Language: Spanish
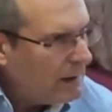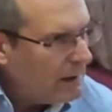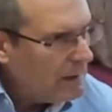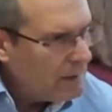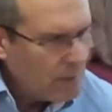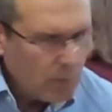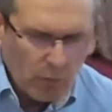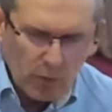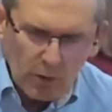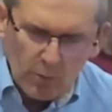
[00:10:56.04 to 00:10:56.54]

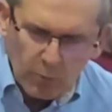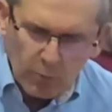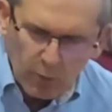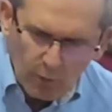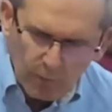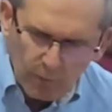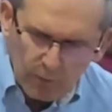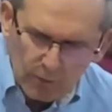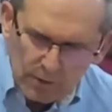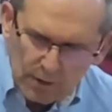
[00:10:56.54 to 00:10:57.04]
muy
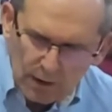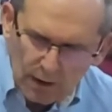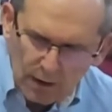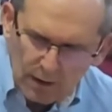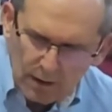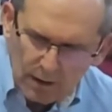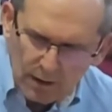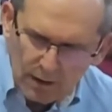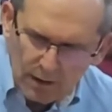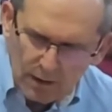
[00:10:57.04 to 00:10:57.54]

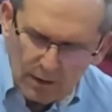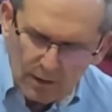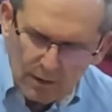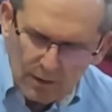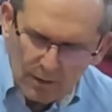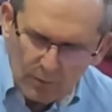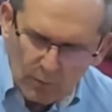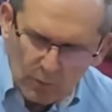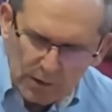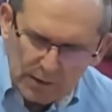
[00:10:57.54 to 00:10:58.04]
profunda,
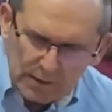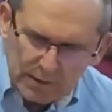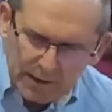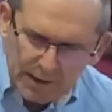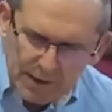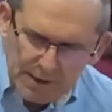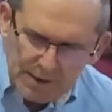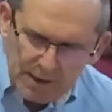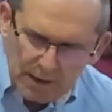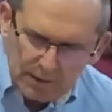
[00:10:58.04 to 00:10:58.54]
muy
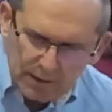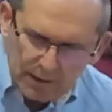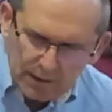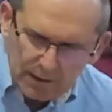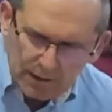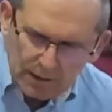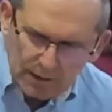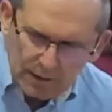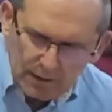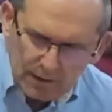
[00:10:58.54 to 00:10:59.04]

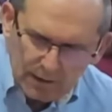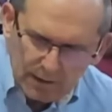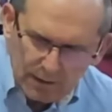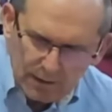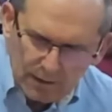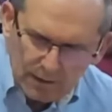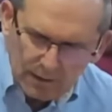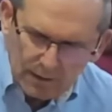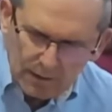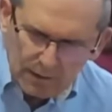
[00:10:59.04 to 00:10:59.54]
interesante.
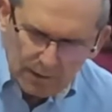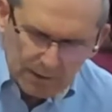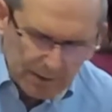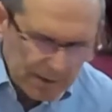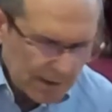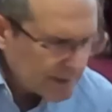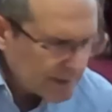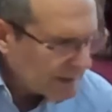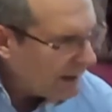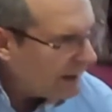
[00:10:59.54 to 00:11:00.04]

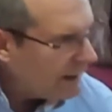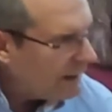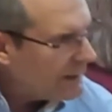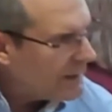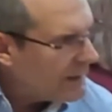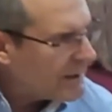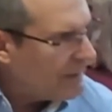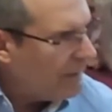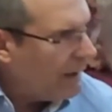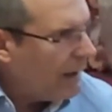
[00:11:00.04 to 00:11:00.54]
Y esta
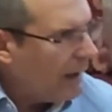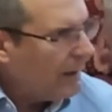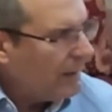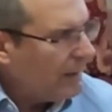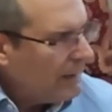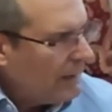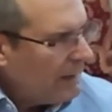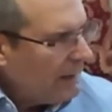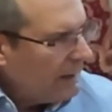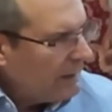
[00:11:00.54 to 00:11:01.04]
se va,
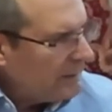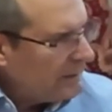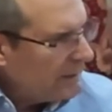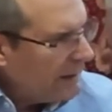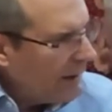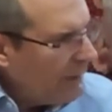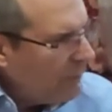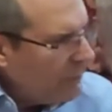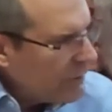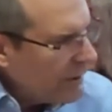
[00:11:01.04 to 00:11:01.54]

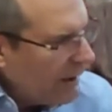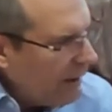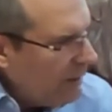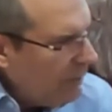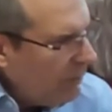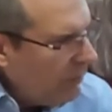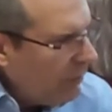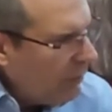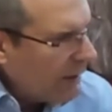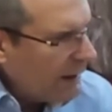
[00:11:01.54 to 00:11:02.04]
tenemos el
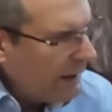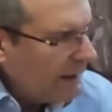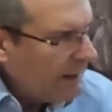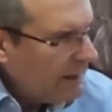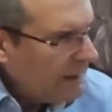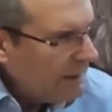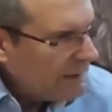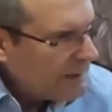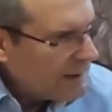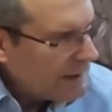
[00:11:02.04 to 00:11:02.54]
bloque,
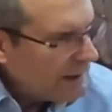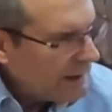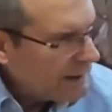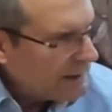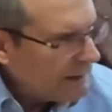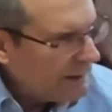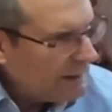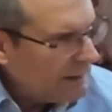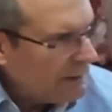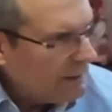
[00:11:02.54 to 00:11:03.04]
si
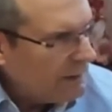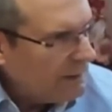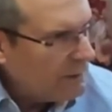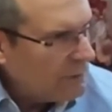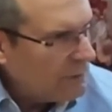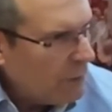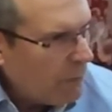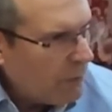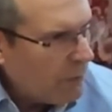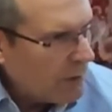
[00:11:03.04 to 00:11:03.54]

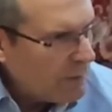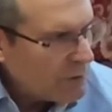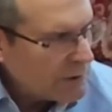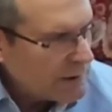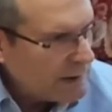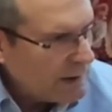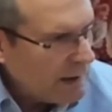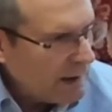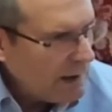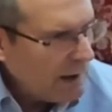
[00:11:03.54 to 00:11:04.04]
nos ponemos
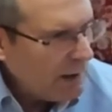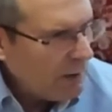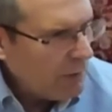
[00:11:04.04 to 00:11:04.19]
en el lado de